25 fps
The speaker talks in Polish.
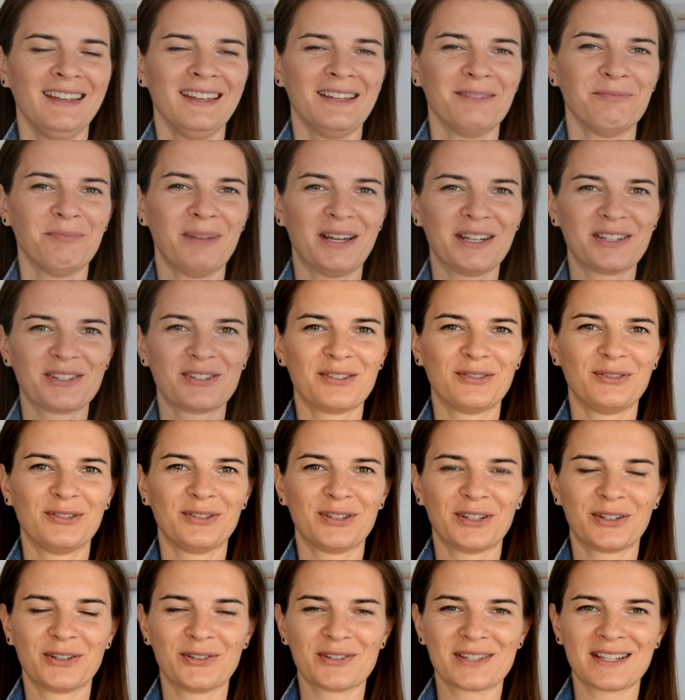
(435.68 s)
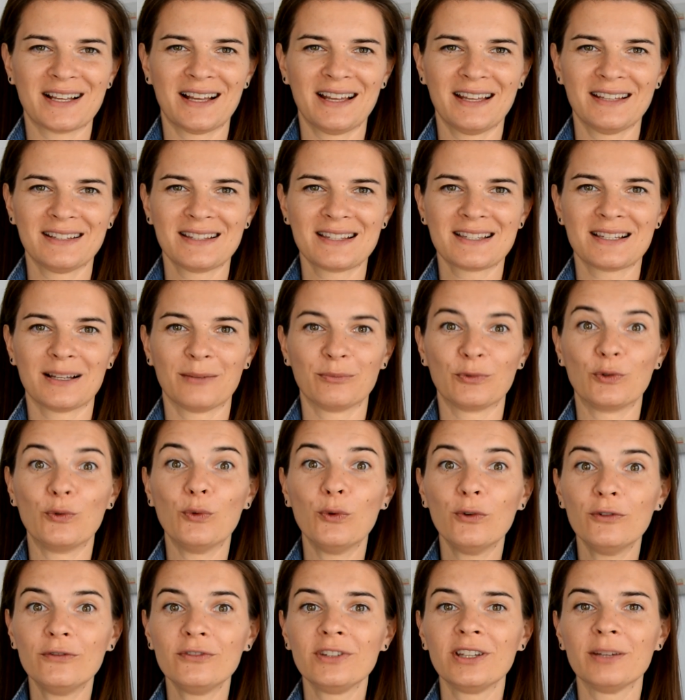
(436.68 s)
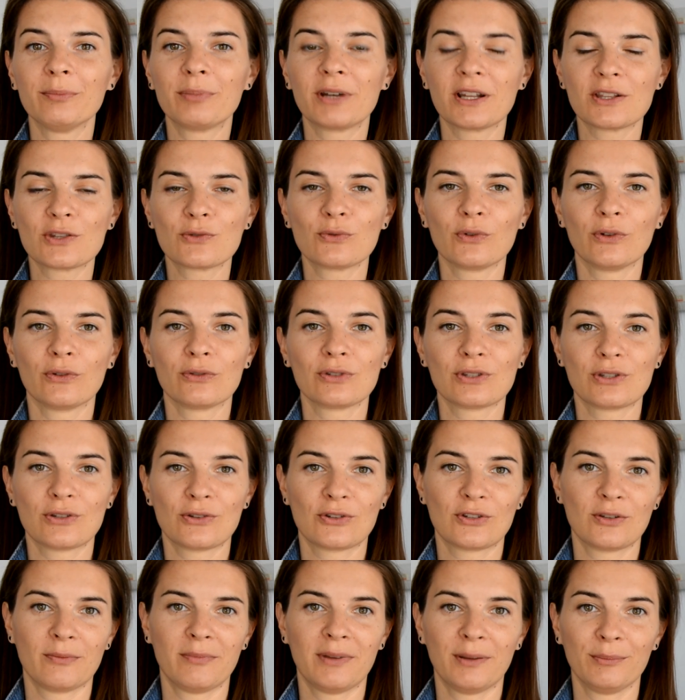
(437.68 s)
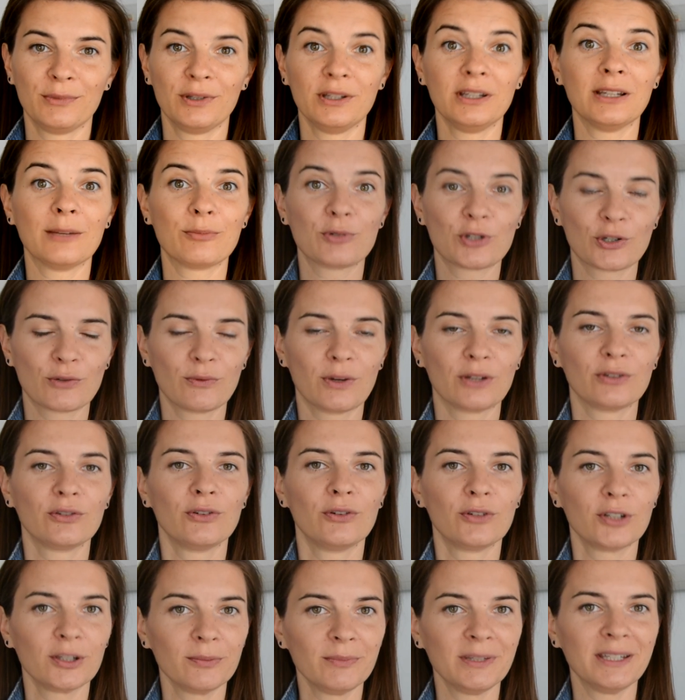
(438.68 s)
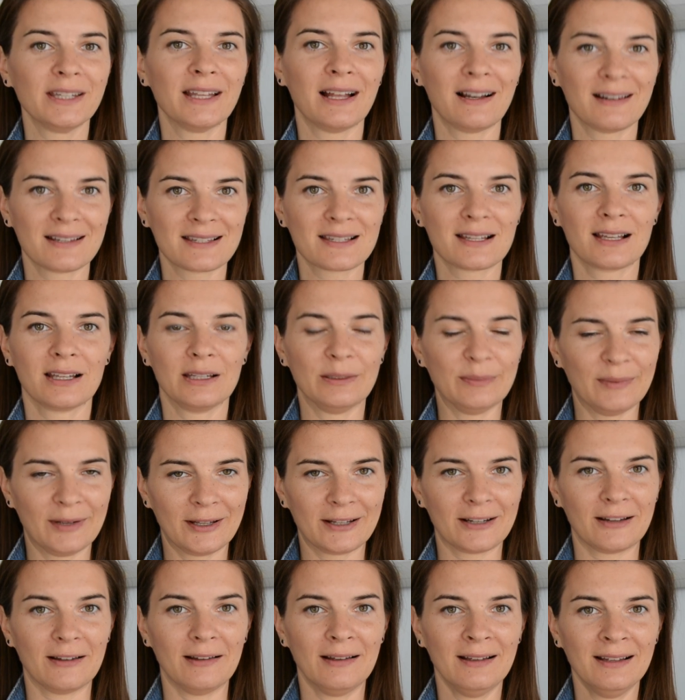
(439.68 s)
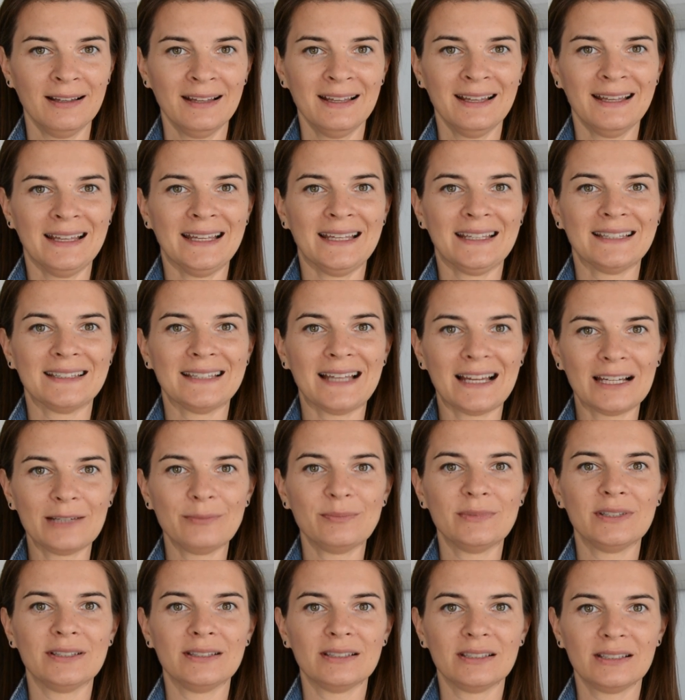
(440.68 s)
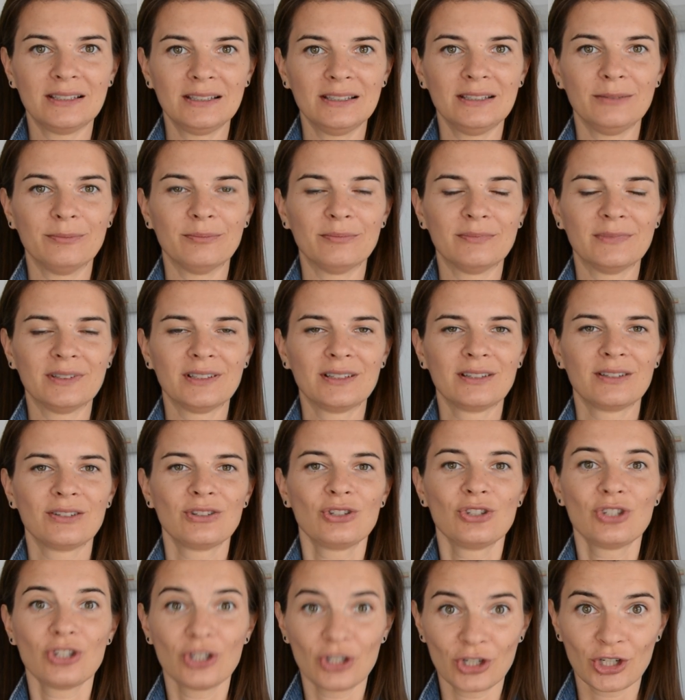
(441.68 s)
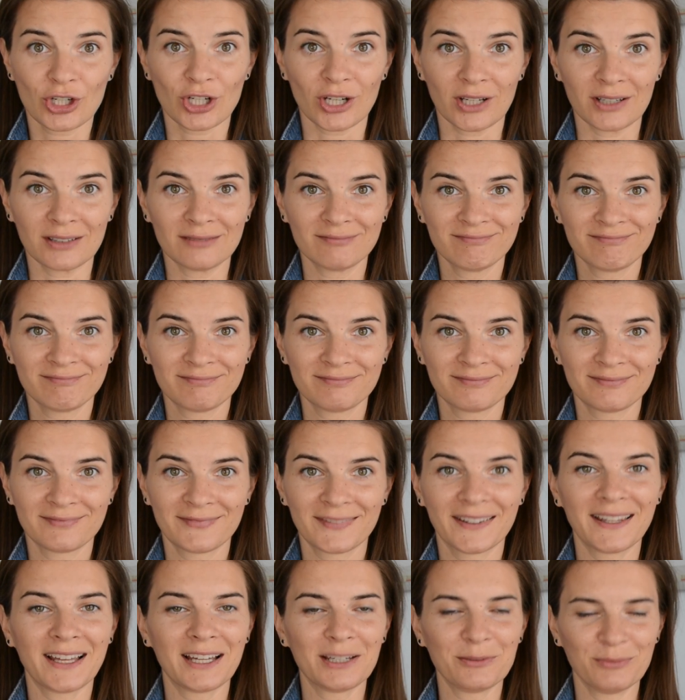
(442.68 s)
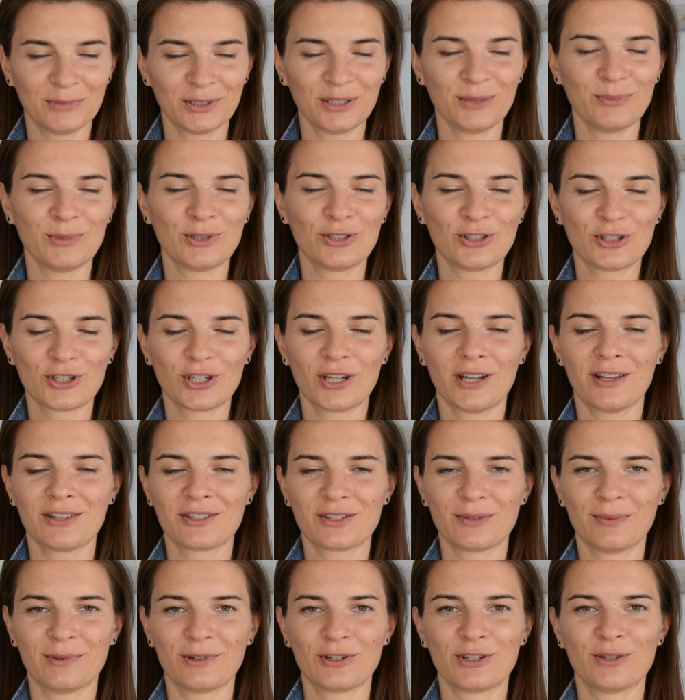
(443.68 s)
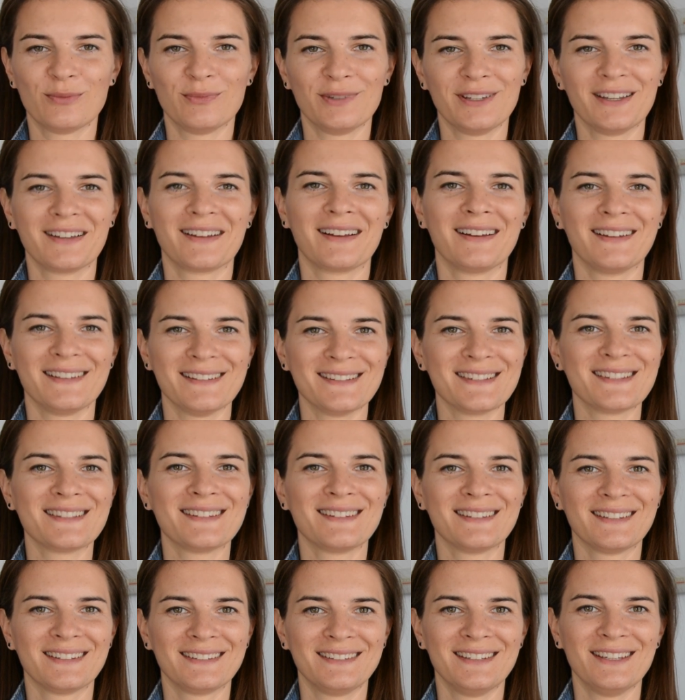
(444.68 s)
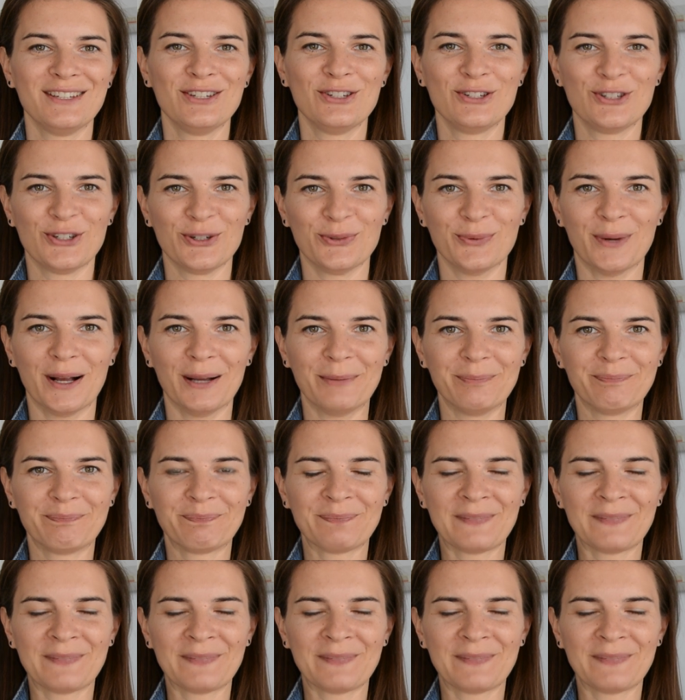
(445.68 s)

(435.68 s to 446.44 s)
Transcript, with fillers: Bardzo do tego zachęcam, głównie pracując z osobami na przykład chorymi na Alzheimera. Dajmy im ciszę, dajmy im ciszę, a zobaczymy jaka jest jej siła.